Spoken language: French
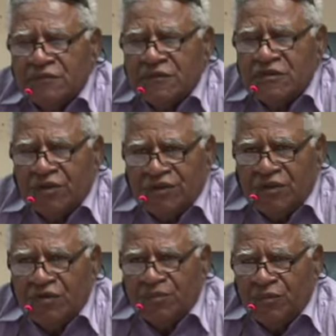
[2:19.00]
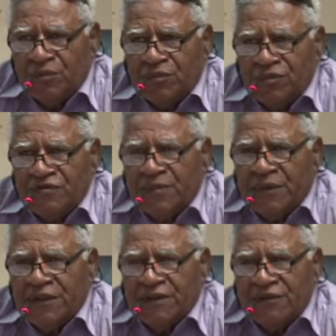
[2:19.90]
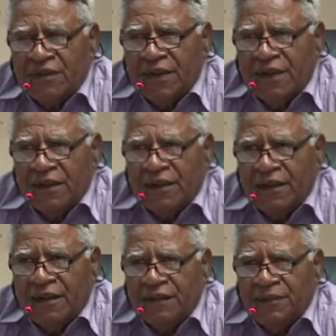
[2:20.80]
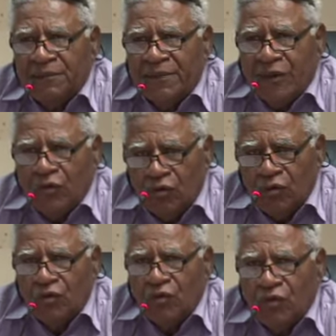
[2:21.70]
sortir le peuple de ce pays donc euh, par le haut.